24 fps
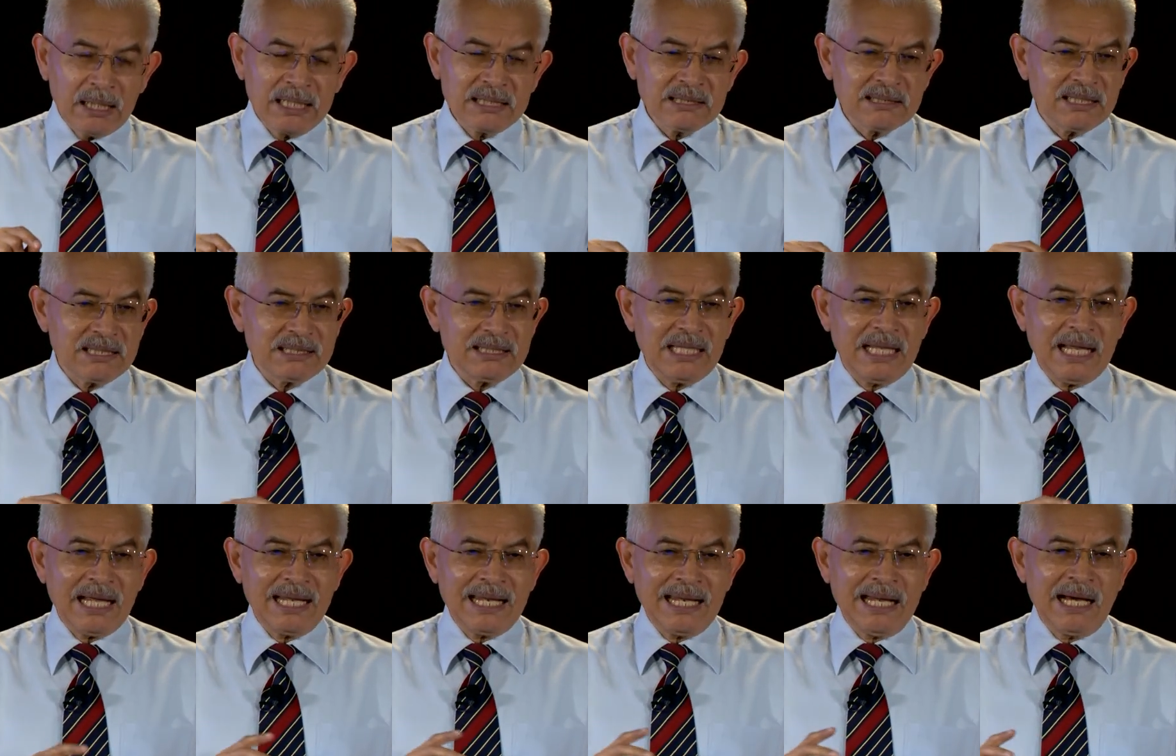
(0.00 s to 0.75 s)
Esa es
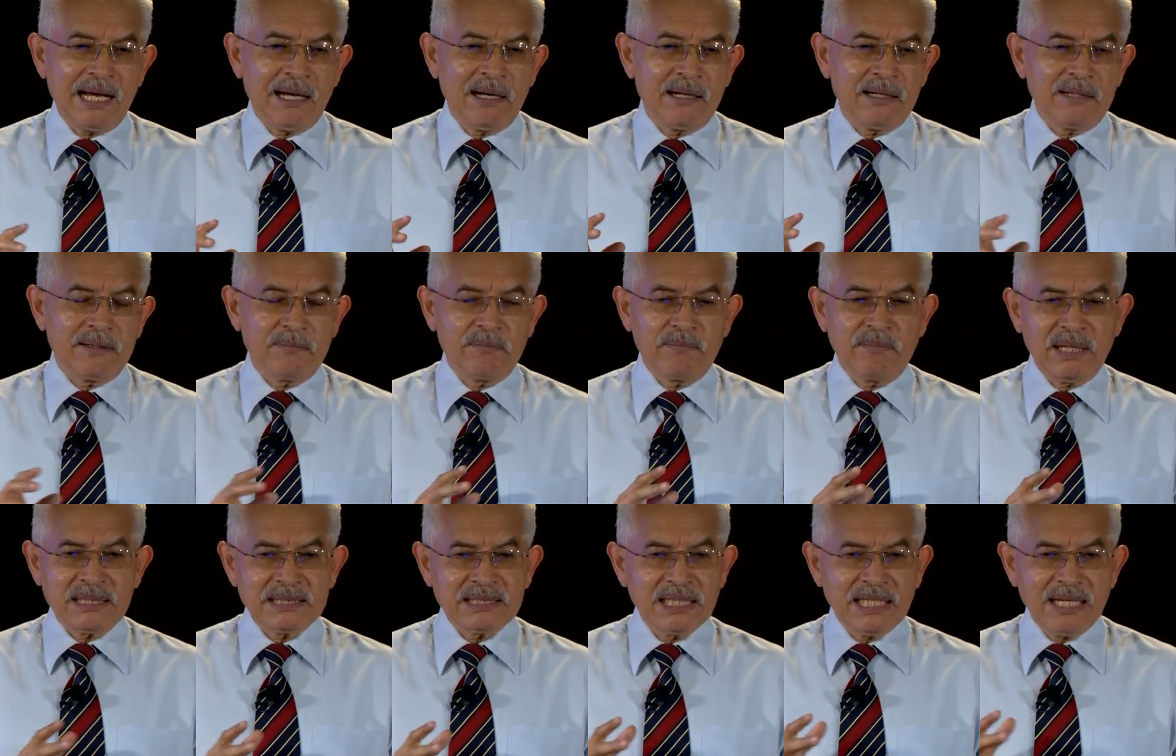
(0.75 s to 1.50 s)
la,
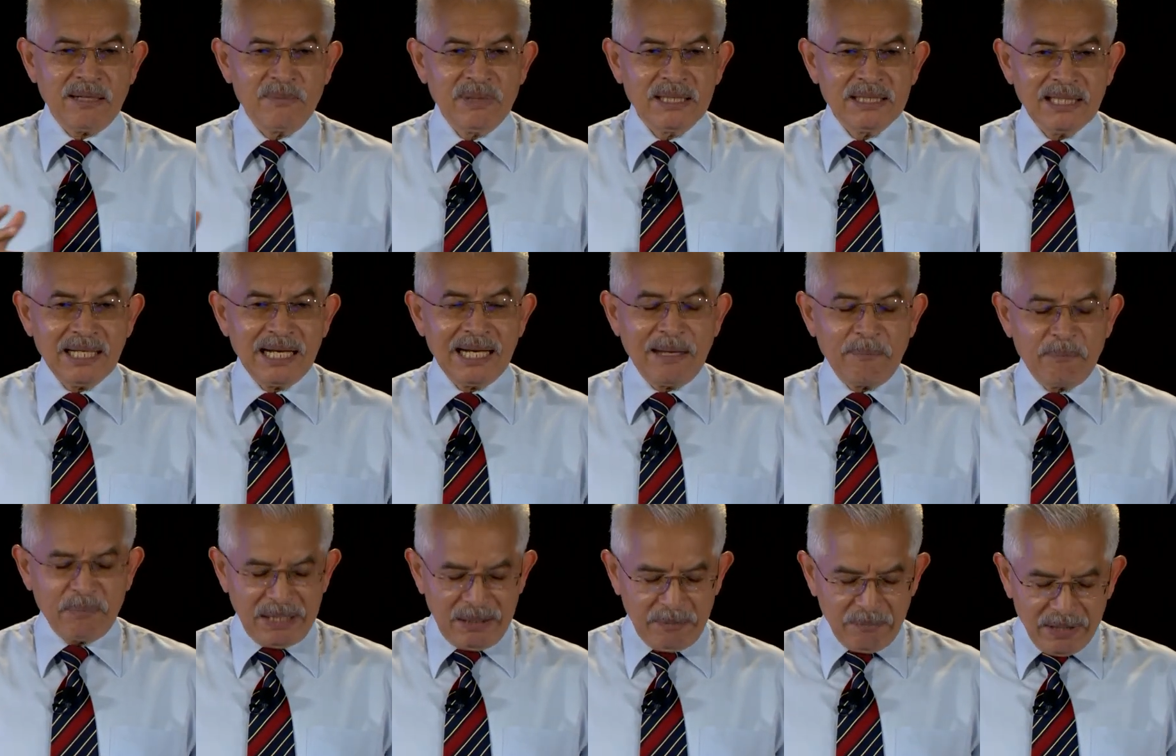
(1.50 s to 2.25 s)
básicamente
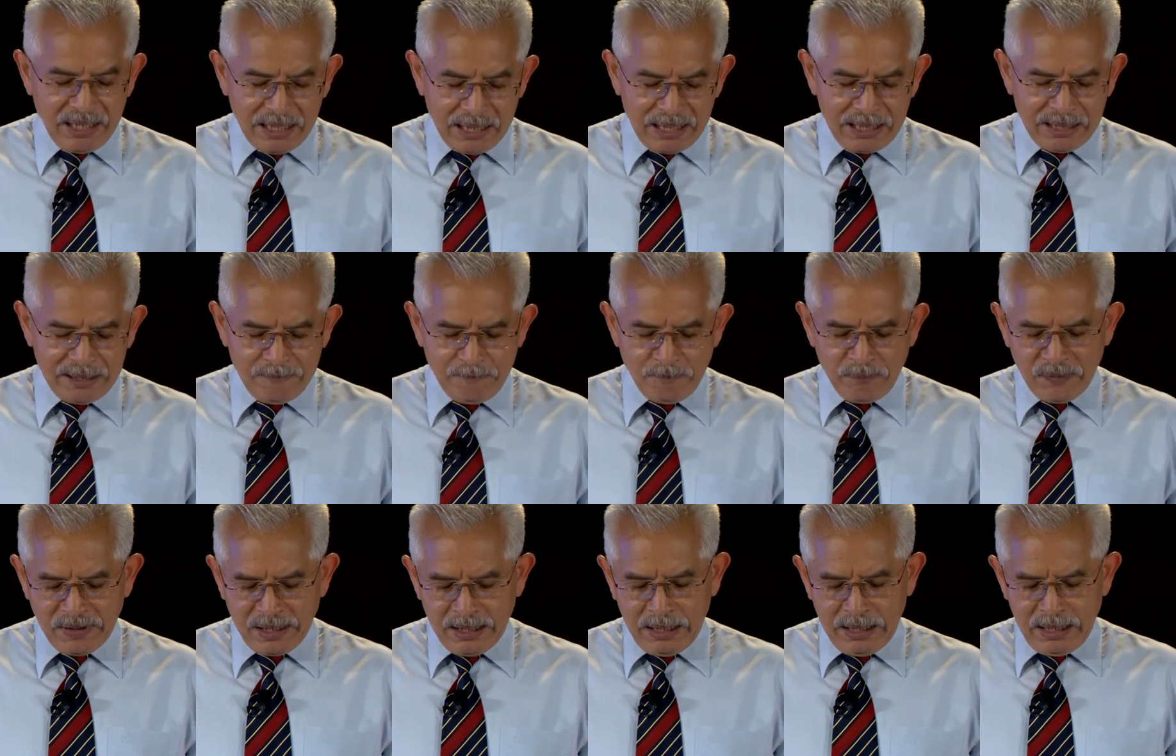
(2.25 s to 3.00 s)
la primera
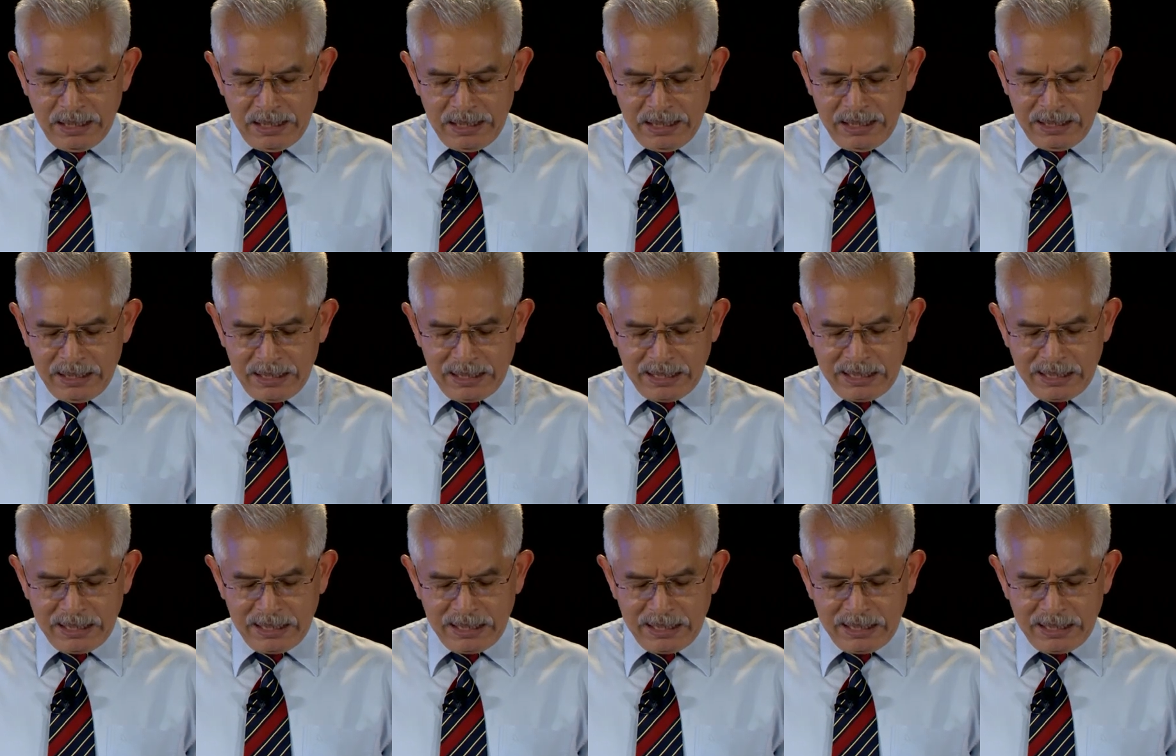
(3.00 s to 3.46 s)
eh,